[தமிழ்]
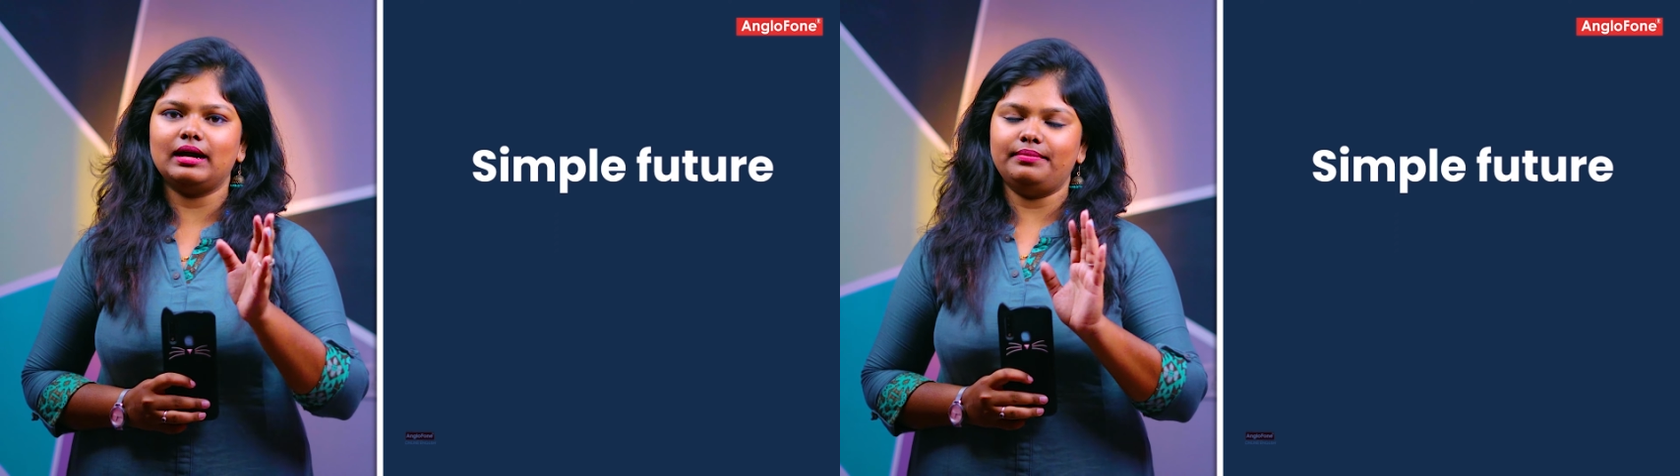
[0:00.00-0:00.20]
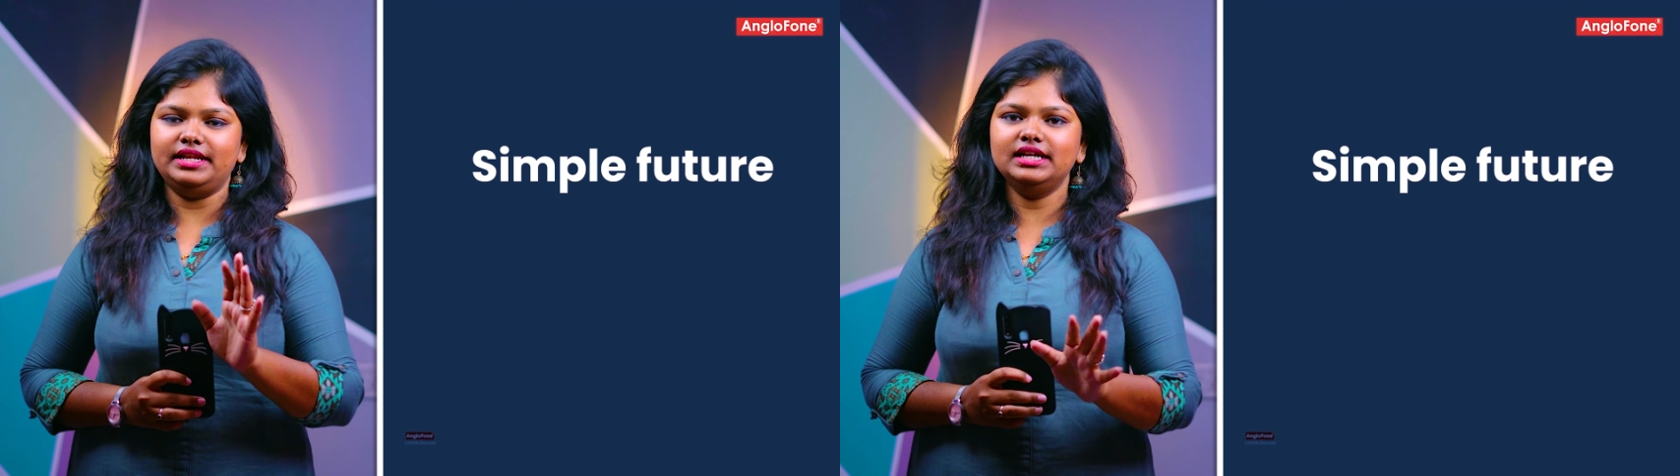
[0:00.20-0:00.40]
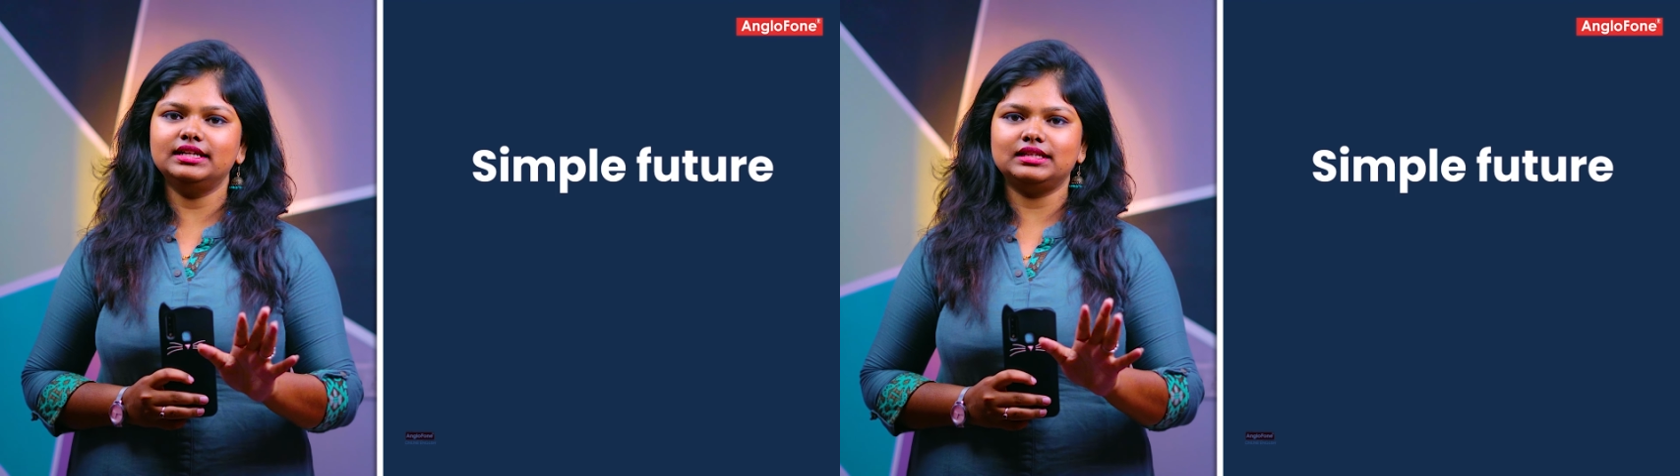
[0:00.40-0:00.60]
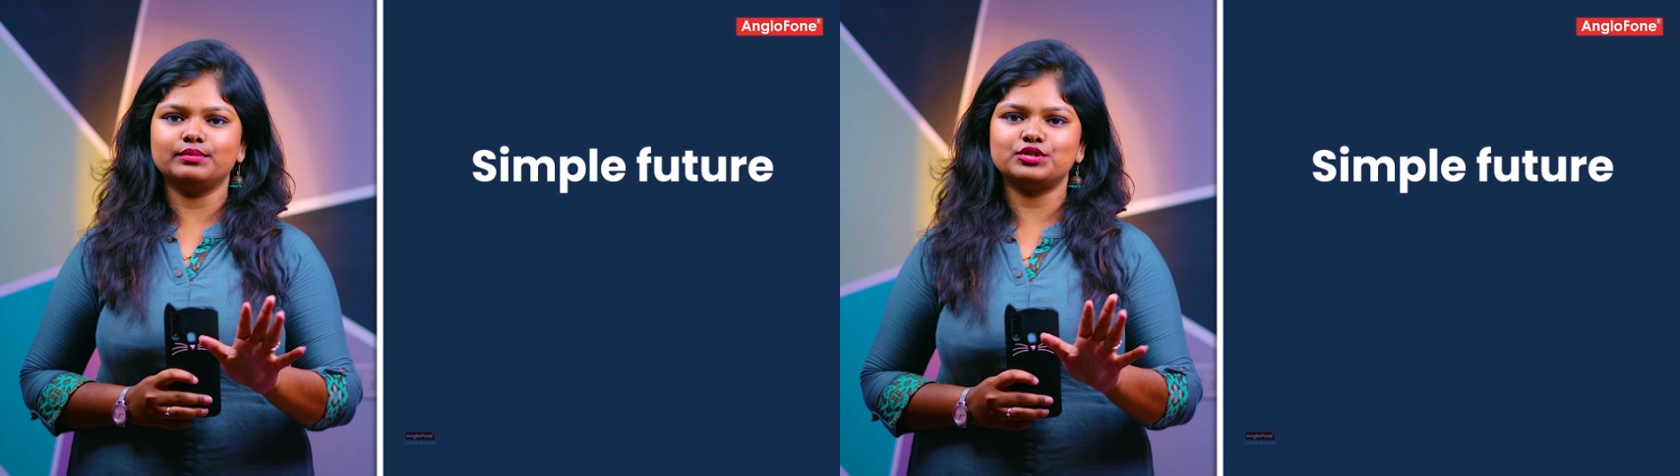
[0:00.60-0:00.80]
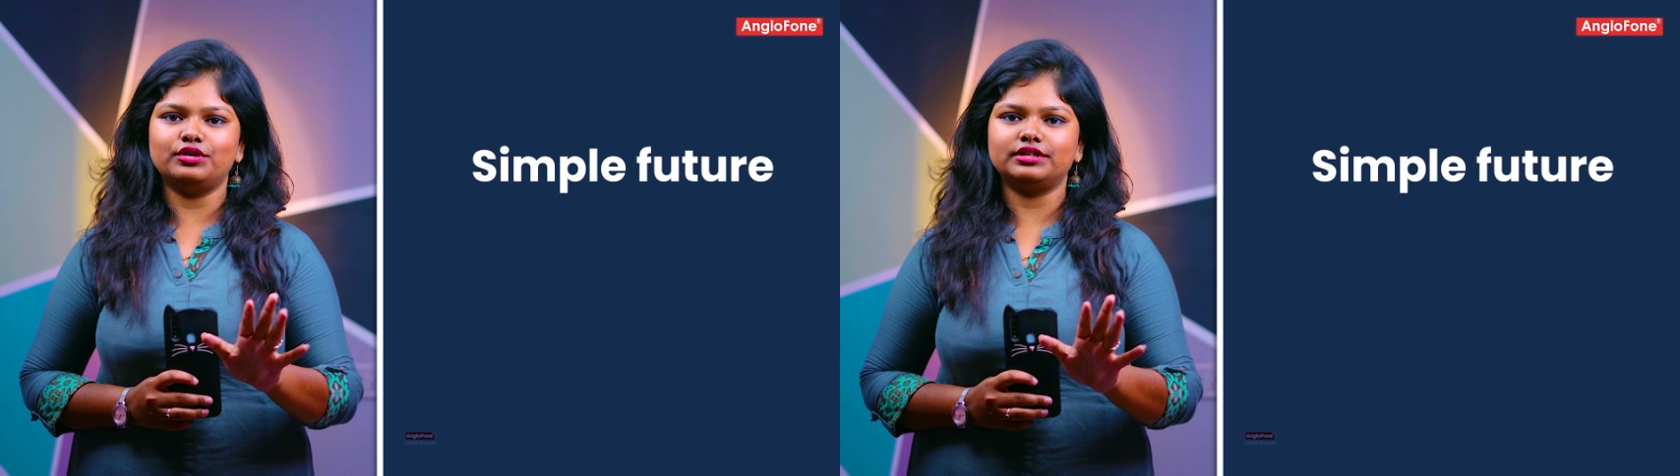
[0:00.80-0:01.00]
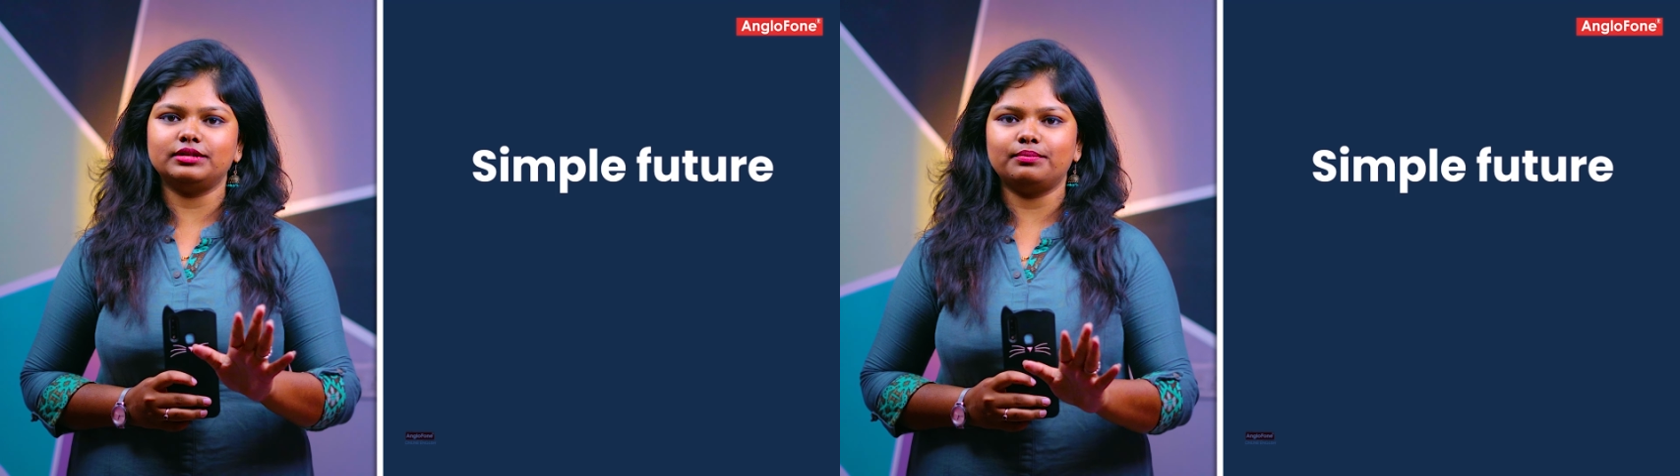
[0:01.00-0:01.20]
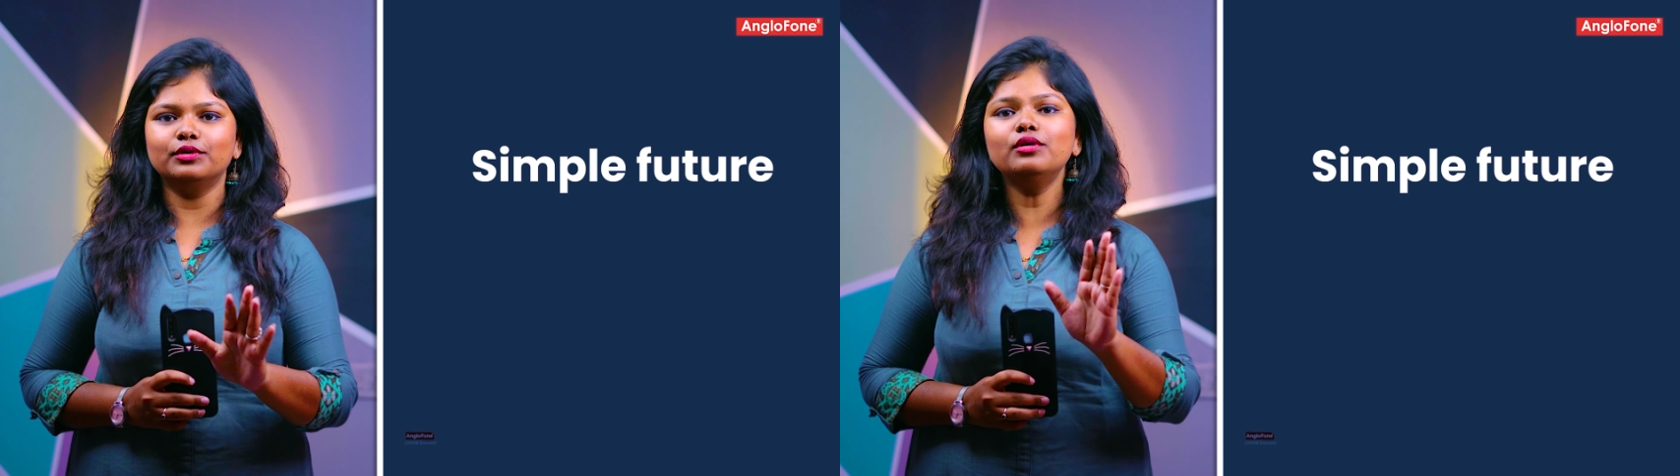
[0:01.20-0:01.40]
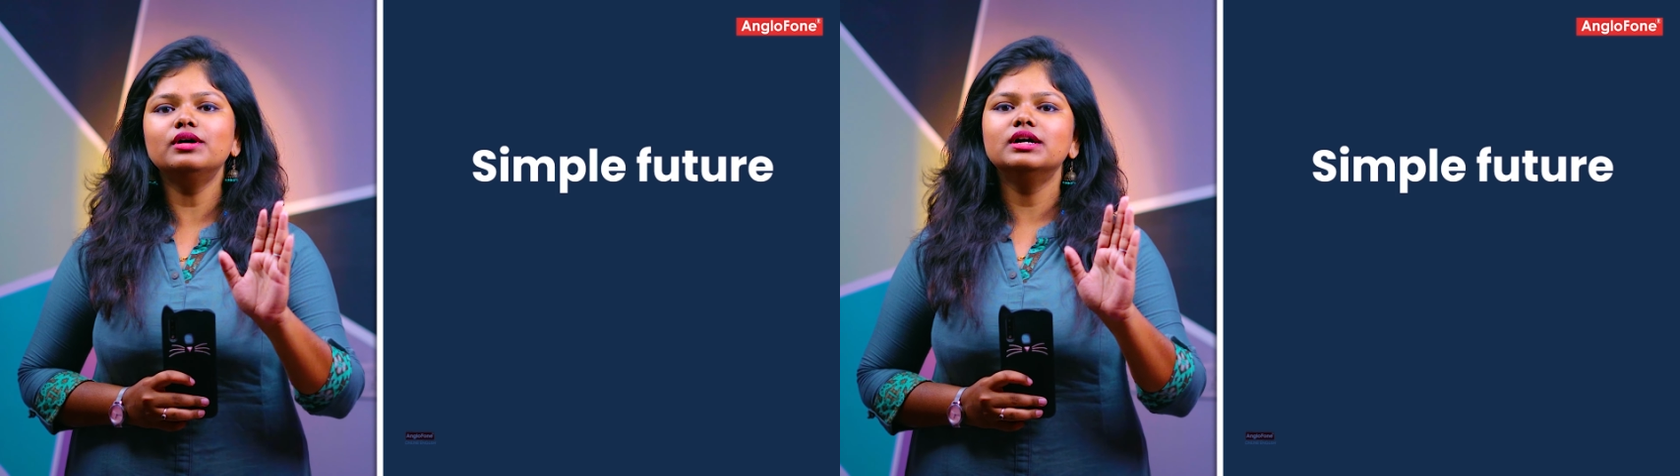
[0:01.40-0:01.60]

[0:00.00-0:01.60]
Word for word: அப்படிங்கிறத நம்ம சொல்கிறதப்போ